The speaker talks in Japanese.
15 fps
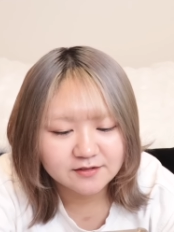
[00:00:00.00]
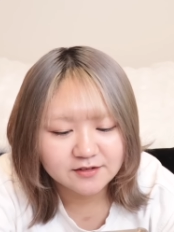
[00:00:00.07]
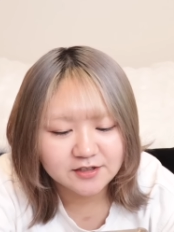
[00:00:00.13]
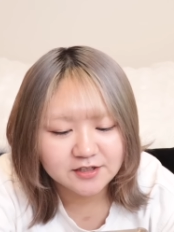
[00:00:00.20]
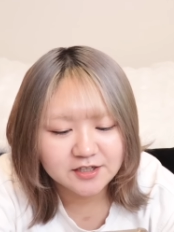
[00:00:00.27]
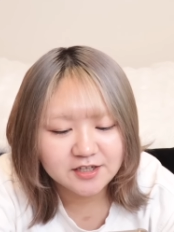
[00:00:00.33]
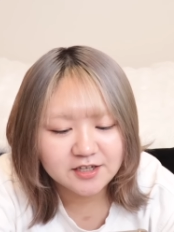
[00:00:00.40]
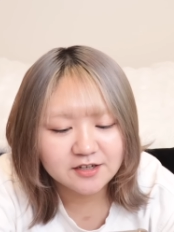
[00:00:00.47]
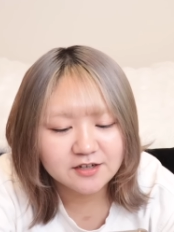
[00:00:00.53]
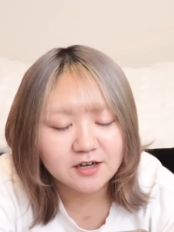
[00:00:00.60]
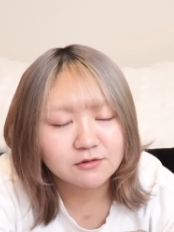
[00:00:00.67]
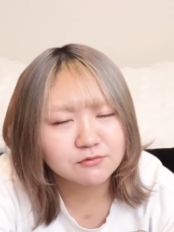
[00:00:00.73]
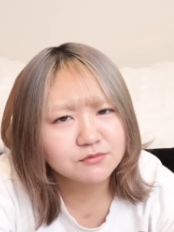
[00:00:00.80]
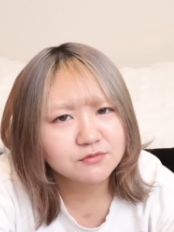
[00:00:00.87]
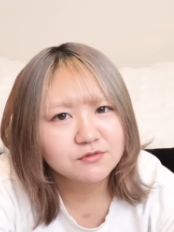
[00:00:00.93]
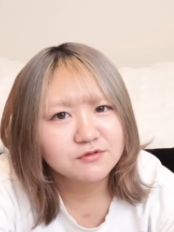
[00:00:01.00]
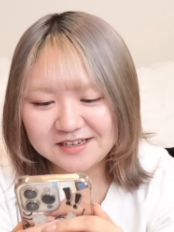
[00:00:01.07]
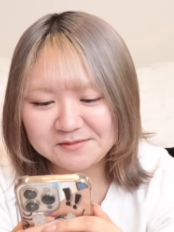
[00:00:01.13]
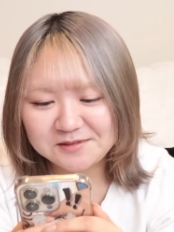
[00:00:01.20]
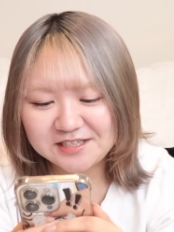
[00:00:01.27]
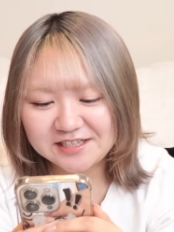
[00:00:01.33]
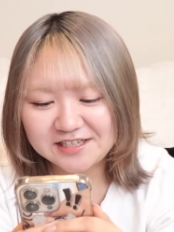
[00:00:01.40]
えー、買う
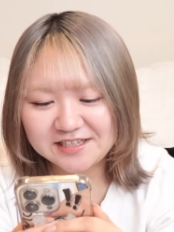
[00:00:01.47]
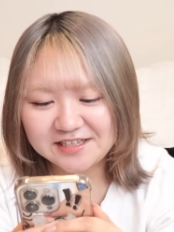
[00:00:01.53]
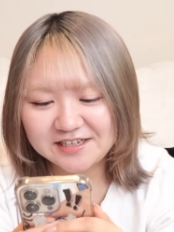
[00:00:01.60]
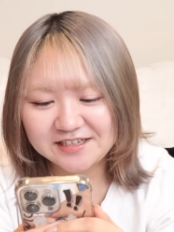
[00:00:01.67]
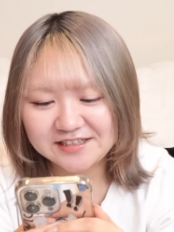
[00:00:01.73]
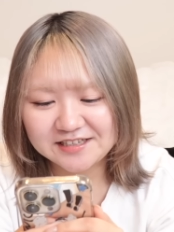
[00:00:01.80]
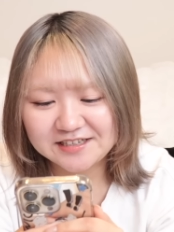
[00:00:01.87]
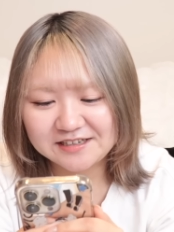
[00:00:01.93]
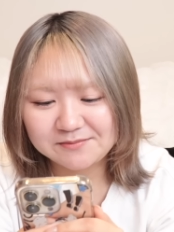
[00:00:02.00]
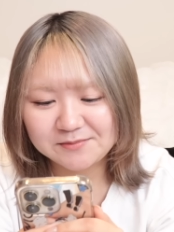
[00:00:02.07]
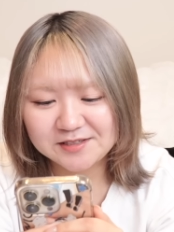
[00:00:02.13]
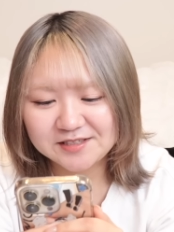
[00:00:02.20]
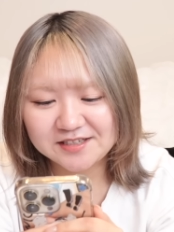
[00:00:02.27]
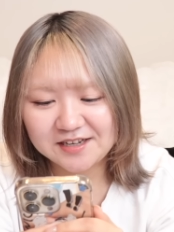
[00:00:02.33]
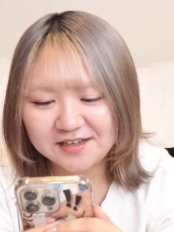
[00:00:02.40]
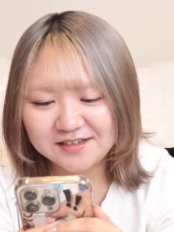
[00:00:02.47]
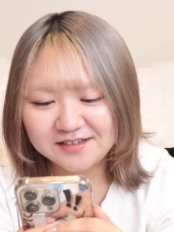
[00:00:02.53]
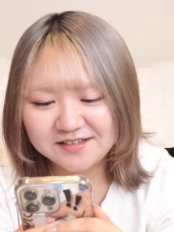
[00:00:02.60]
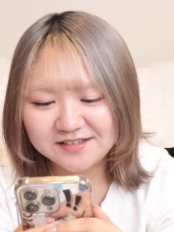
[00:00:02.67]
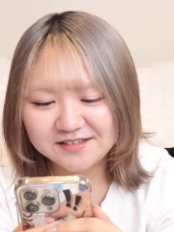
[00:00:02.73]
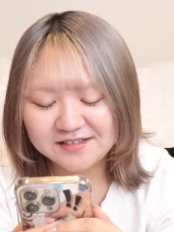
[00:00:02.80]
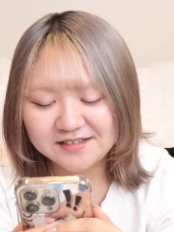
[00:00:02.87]
紙石祈願で買えます
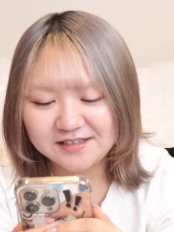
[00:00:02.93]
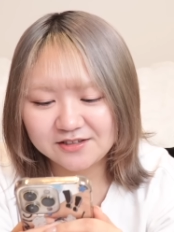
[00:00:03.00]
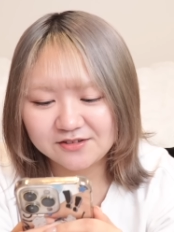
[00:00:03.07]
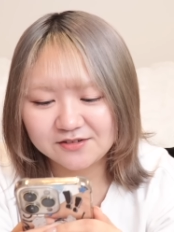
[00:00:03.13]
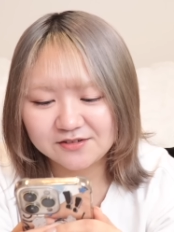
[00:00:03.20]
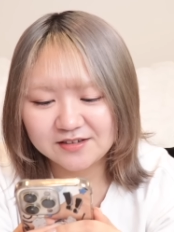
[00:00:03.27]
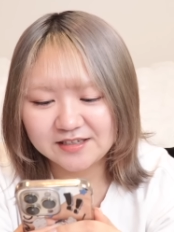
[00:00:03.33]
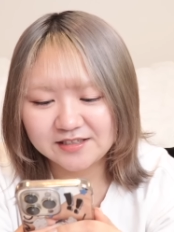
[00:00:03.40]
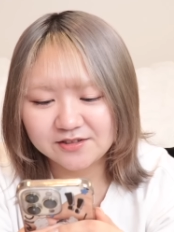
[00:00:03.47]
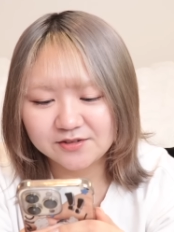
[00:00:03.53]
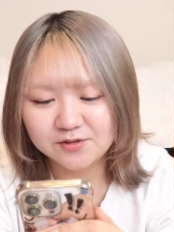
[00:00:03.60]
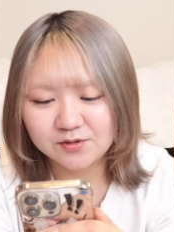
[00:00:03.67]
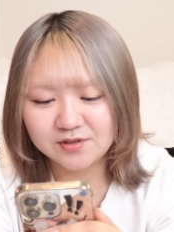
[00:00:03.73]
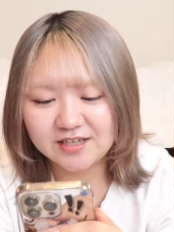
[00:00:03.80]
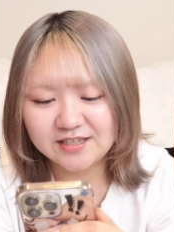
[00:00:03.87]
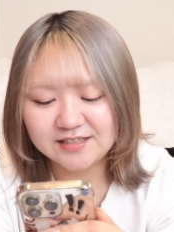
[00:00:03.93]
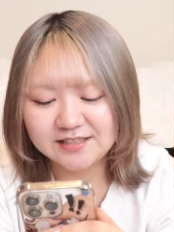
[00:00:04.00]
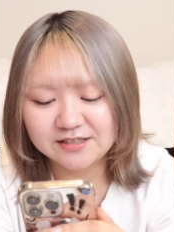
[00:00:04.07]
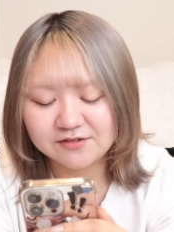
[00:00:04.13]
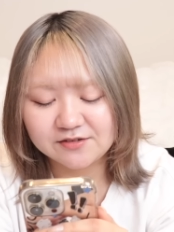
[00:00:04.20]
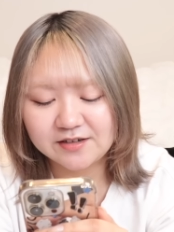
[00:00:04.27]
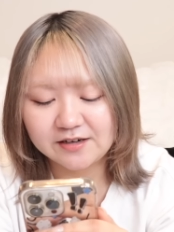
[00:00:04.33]
かっていう感じの
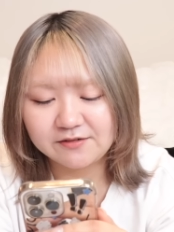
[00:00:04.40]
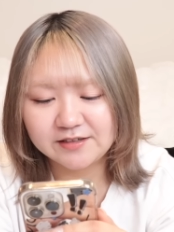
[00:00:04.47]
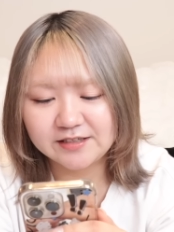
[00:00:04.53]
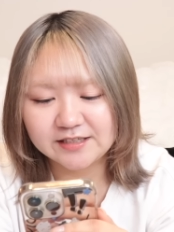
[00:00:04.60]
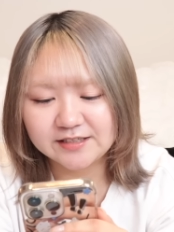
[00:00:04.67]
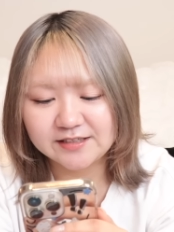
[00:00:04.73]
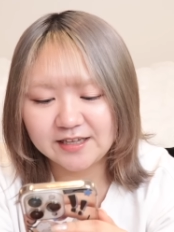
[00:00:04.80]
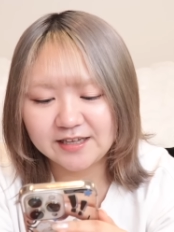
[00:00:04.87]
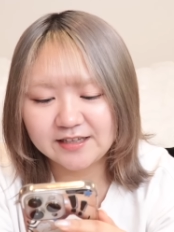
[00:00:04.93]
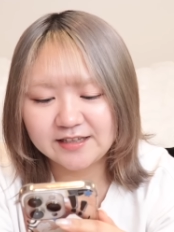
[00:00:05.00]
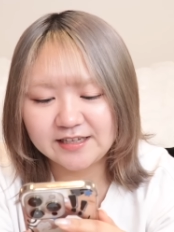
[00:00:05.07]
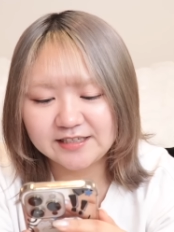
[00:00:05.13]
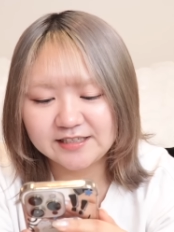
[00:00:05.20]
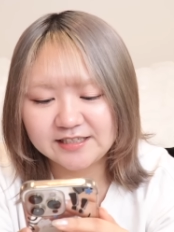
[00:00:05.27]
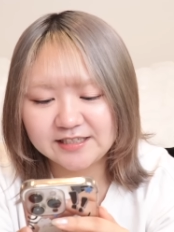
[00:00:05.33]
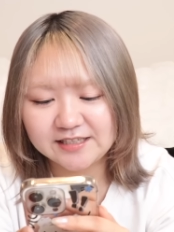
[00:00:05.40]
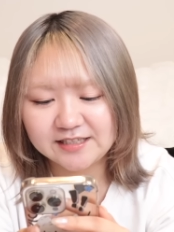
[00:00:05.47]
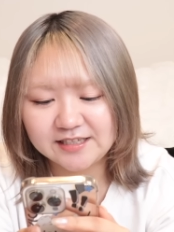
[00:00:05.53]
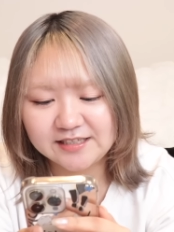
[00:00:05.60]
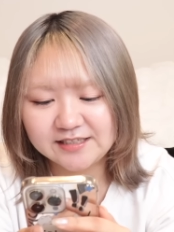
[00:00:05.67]
ソタンチェル。可愛いですね。天使ちゃんで